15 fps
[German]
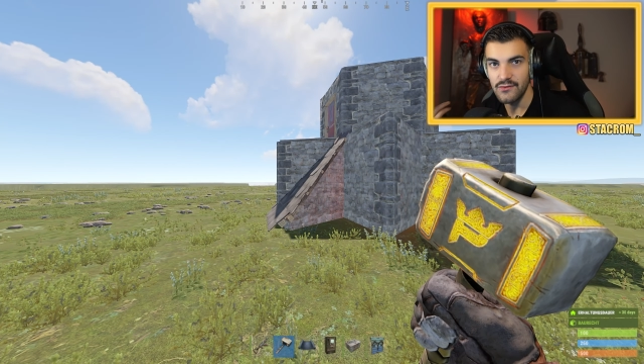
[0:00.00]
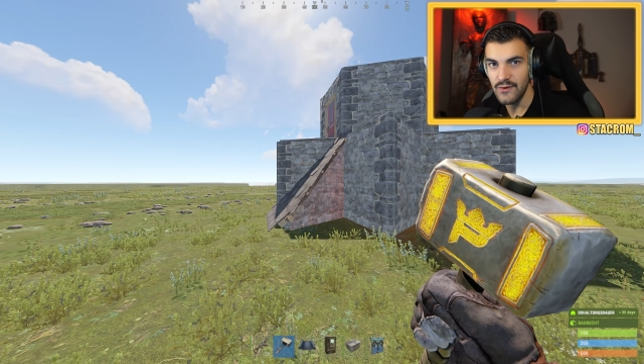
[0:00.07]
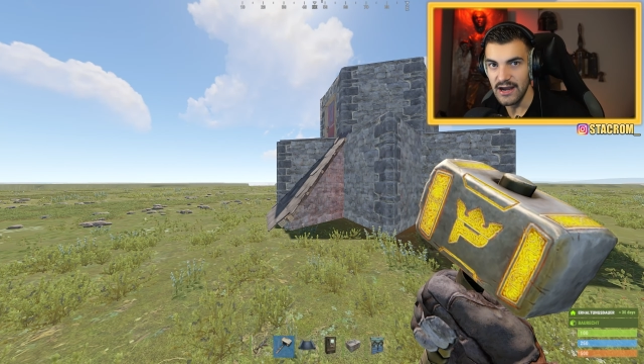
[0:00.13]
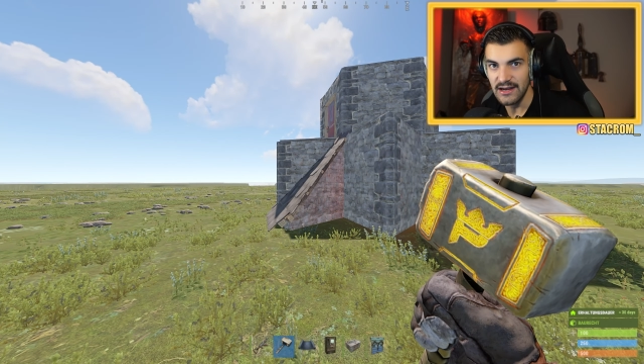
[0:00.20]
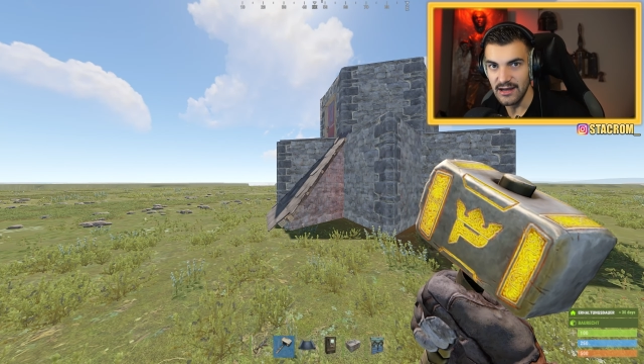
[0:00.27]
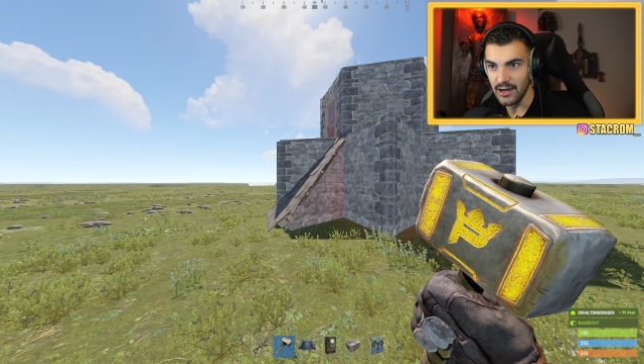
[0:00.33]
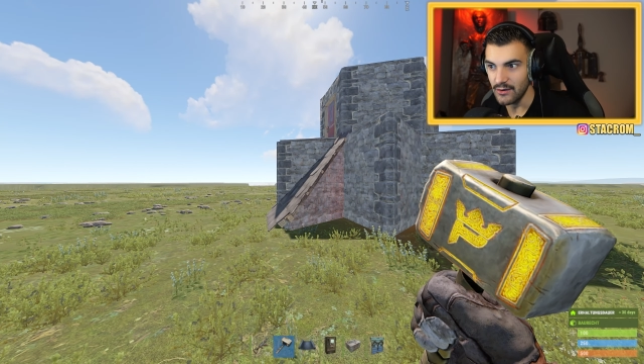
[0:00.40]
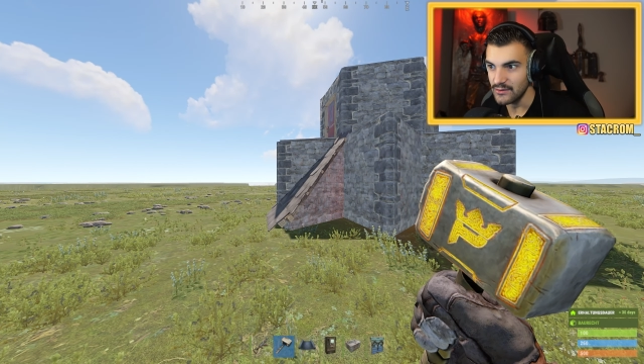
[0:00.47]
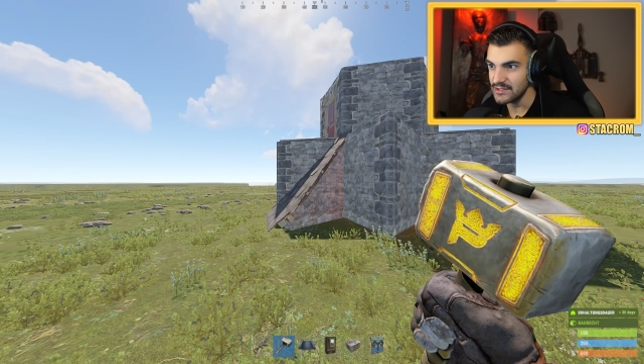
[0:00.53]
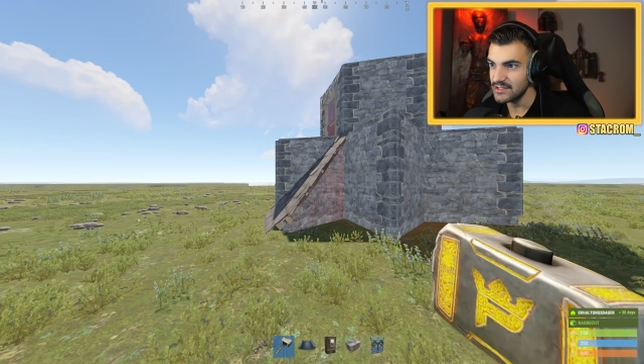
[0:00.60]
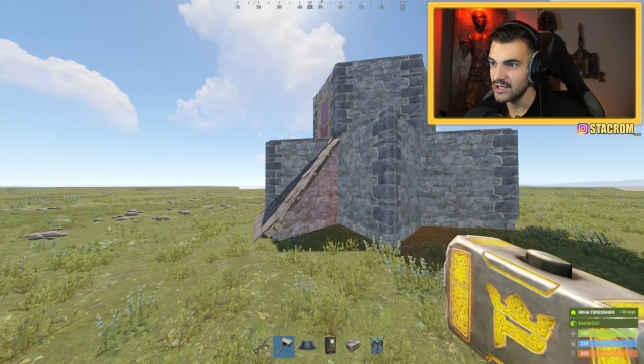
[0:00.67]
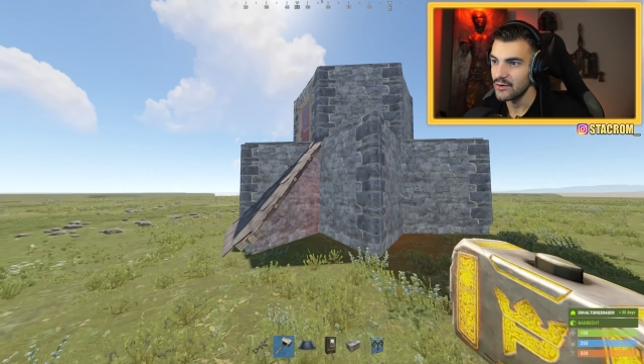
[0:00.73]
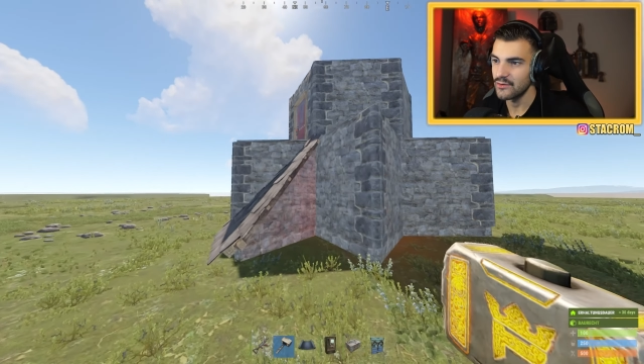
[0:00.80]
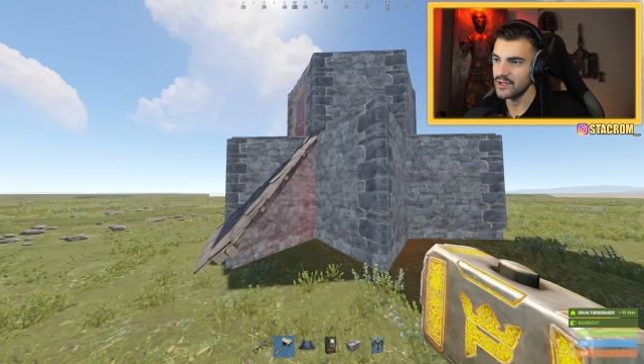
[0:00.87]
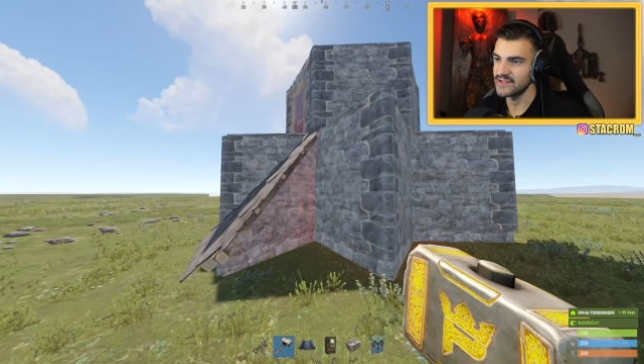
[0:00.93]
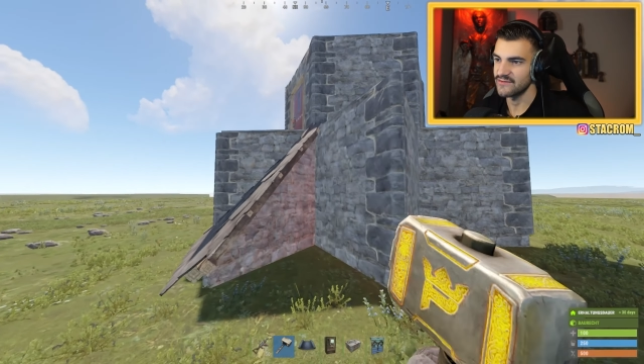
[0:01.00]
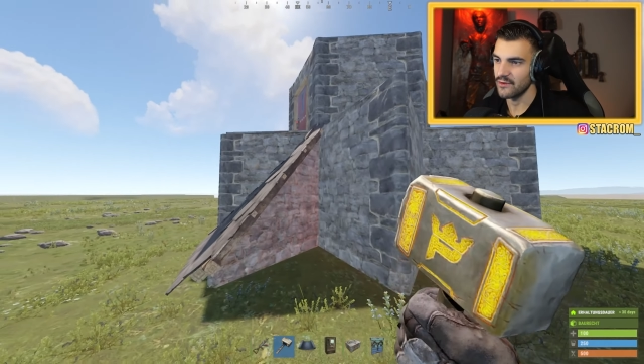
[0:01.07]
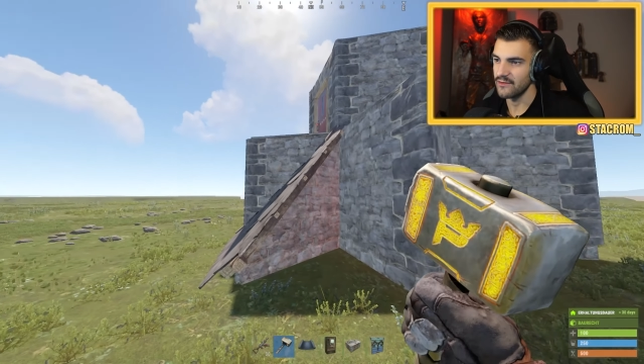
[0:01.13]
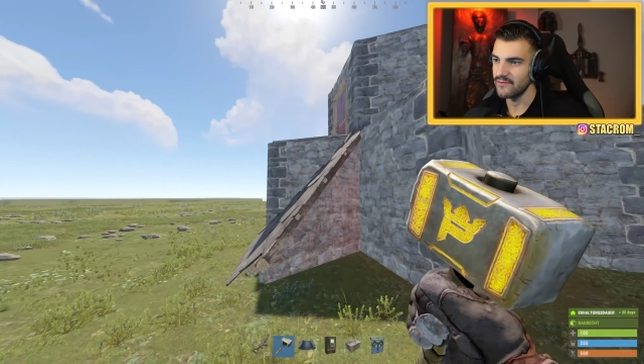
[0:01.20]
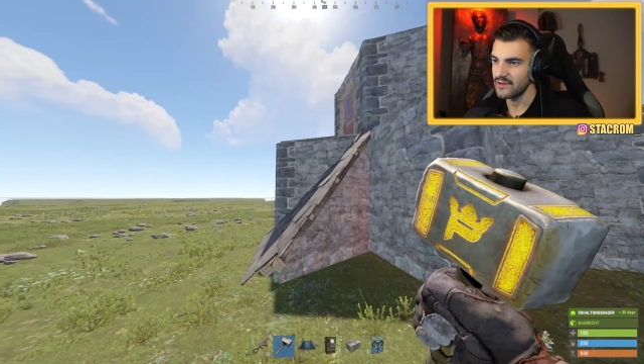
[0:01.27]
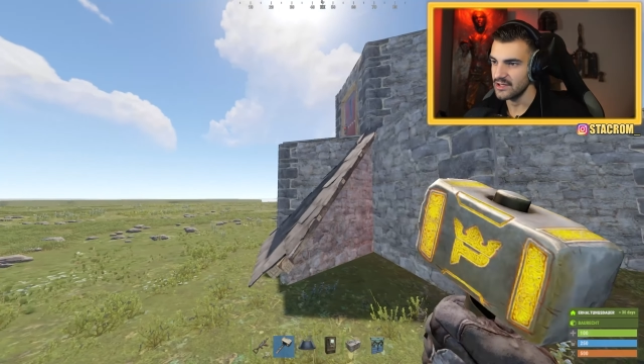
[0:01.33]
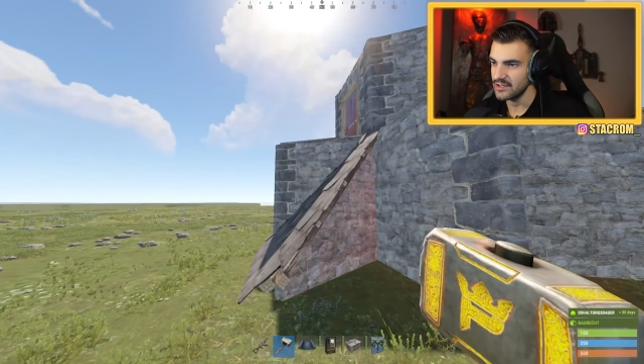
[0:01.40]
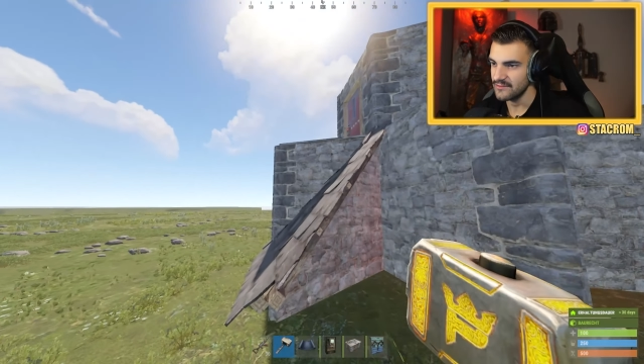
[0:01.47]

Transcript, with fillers: Raider aus und das wollen wir nicht.